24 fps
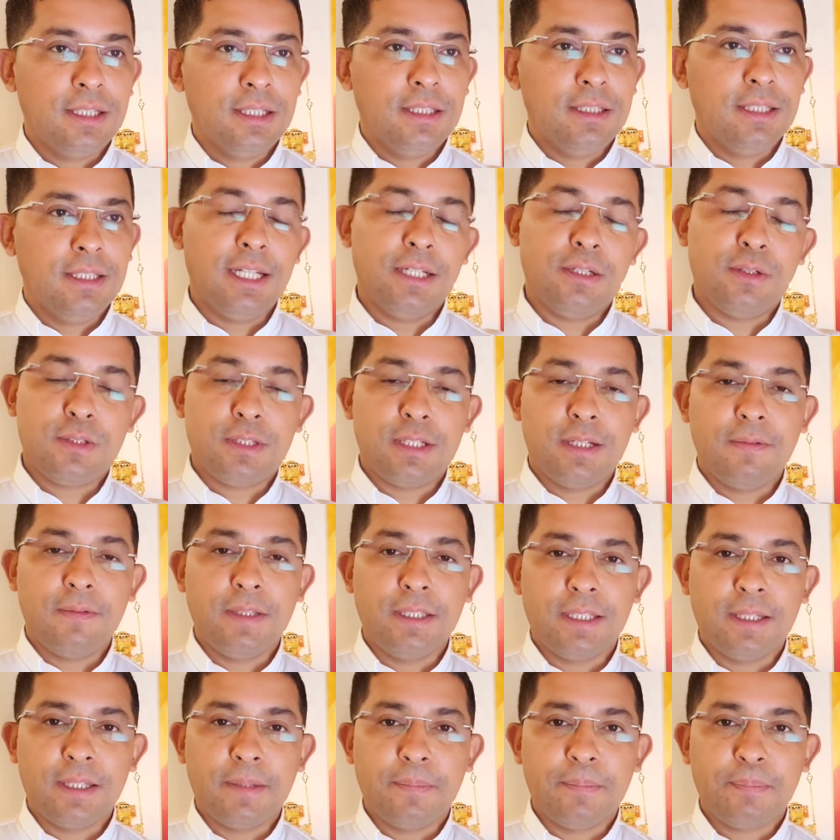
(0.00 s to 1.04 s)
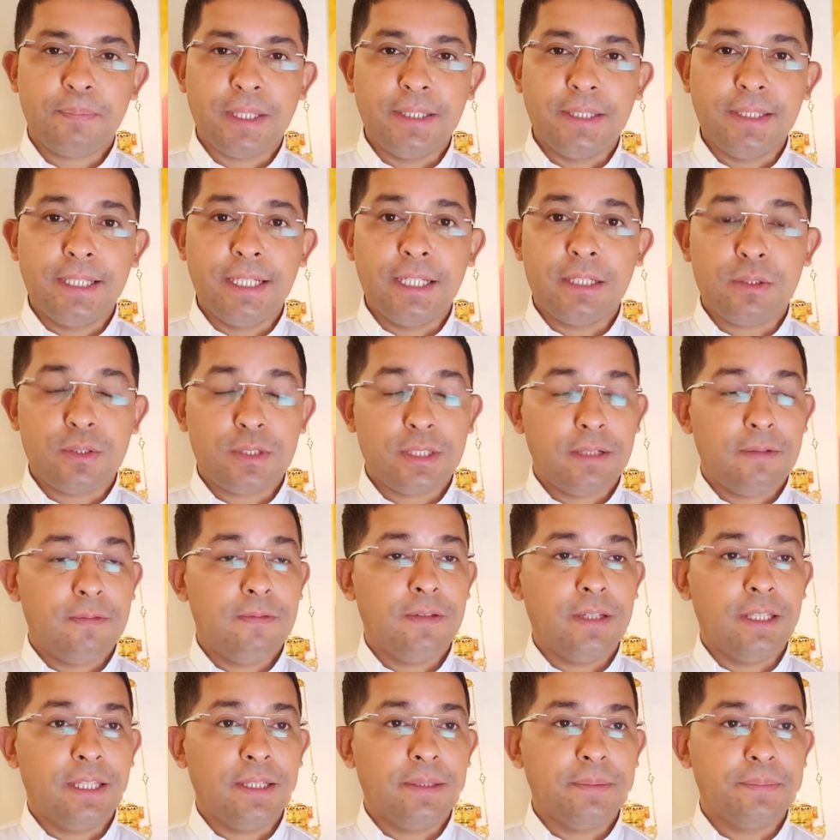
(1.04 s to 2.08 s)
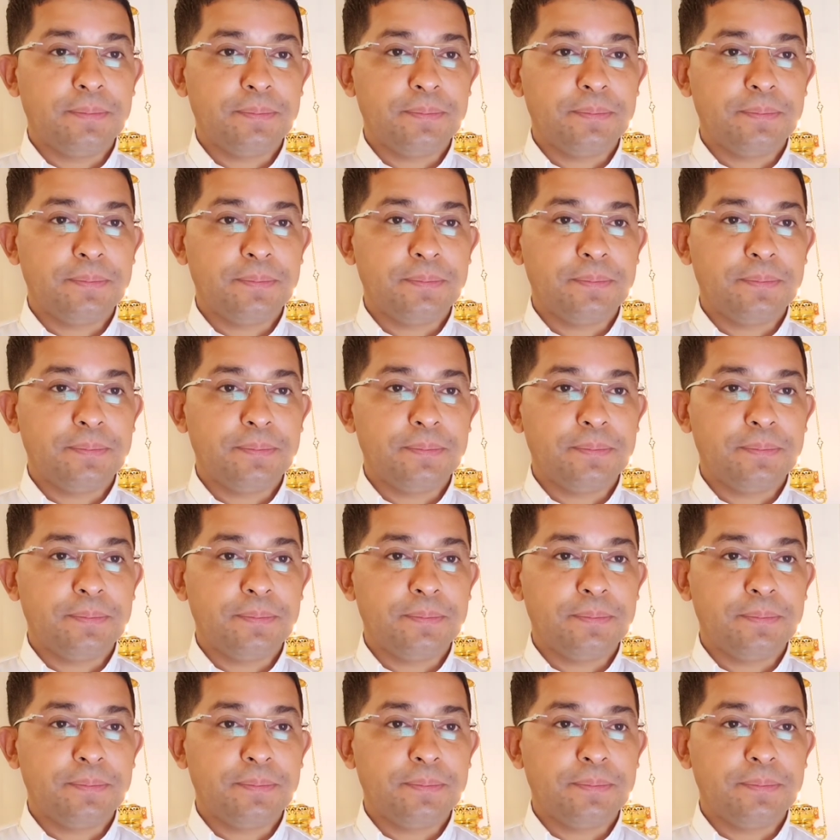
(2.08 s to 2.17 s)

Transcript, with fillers: nella nostra vita, nella nostra fede.